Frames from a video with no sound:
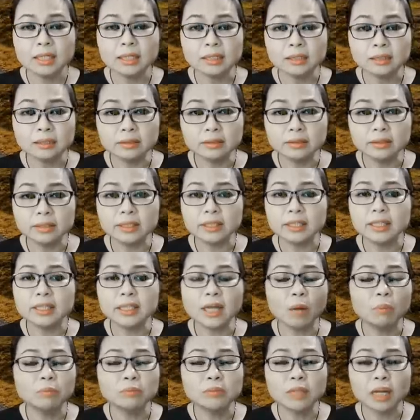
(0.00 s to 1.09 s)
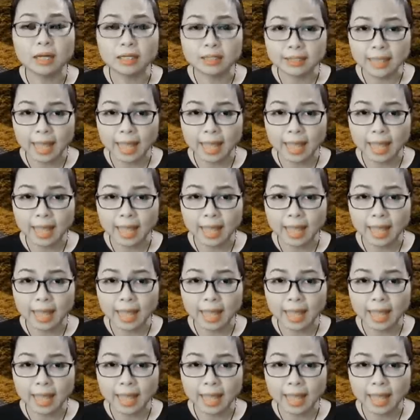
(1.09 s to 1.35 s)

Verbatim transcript: Người không thật